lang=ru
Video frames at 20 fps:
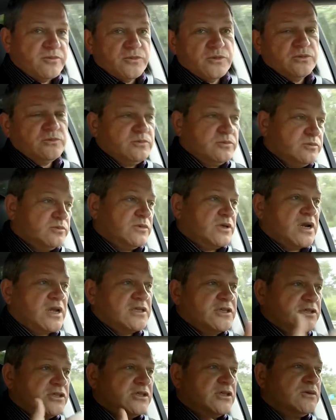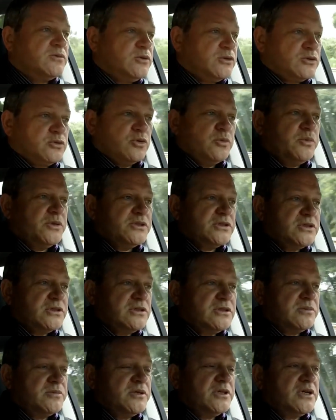ну, родители его из
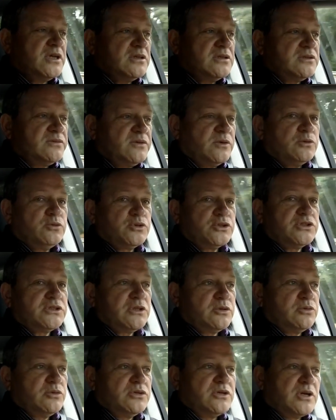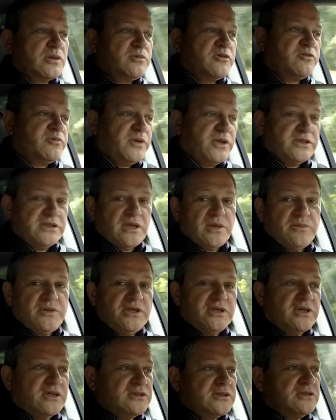кубинских иммигрантов, он уже такой, как бы, вполне
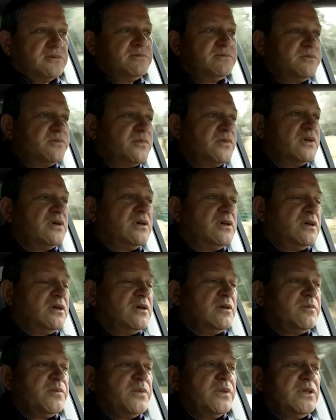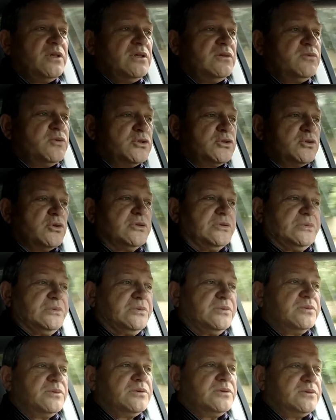американский. И вот он
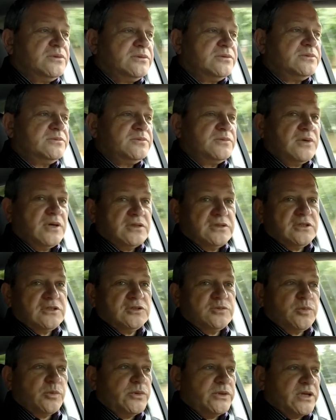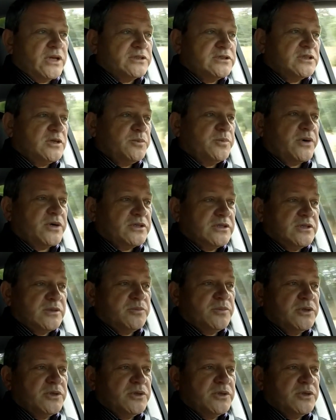э, от республиканской партии